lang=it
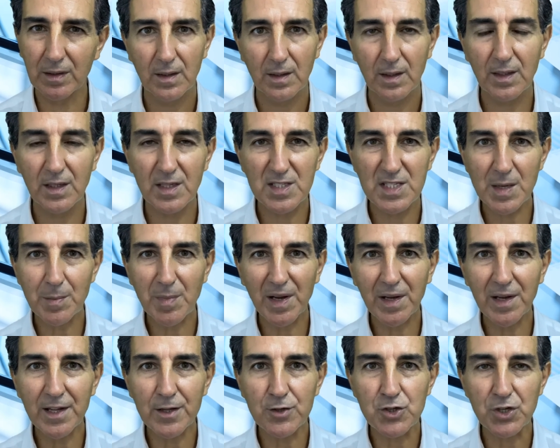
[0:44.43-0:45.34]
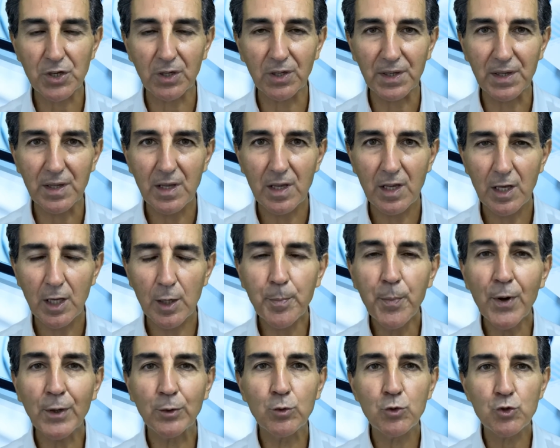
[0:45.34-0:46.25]
Iniziamo a leggerli e
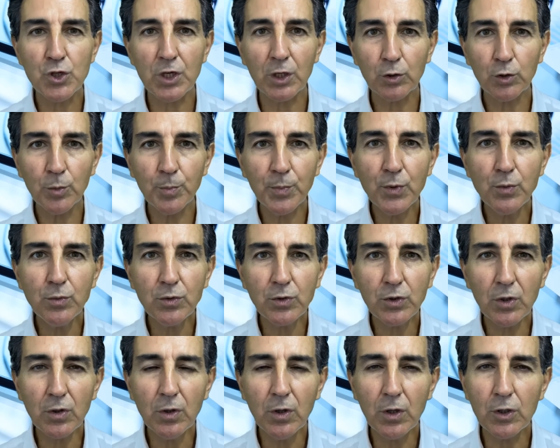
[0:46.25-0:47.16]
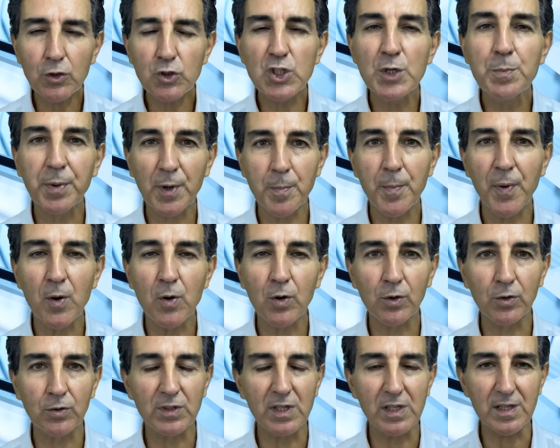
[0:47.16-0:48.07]
poi ad un certo punto ci
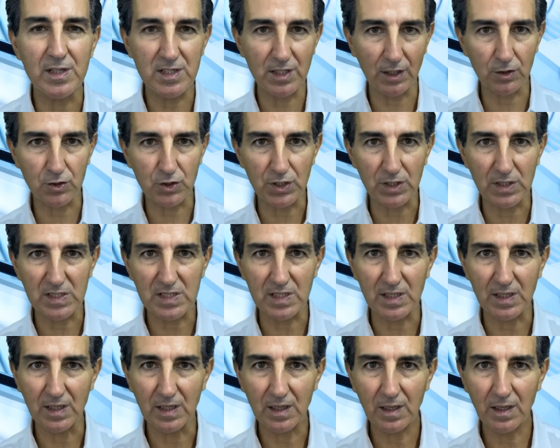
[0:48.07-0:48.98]
propongono degli esercizi.